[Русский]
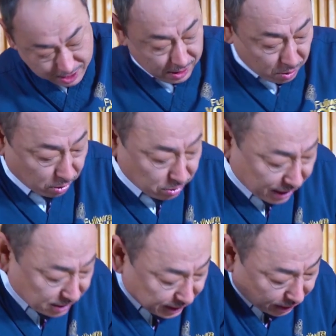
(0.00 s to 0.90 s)
теперь
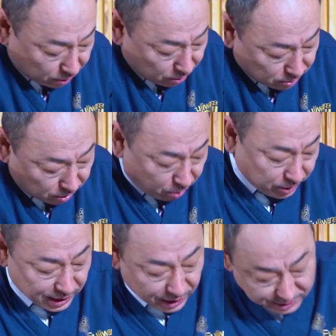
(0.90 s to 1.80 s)
одним плавным
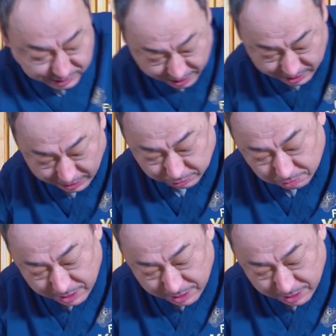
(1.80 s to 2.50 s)
движением просто